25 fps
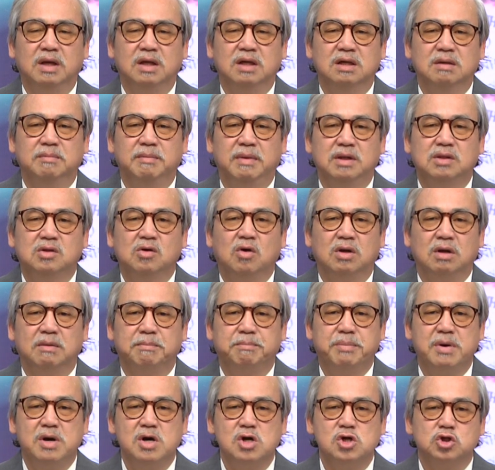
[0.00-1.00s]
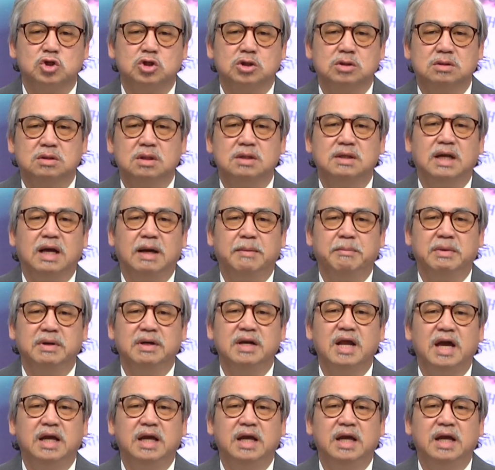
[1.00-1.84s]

người Mỹ tôi gọi là purge tức là mình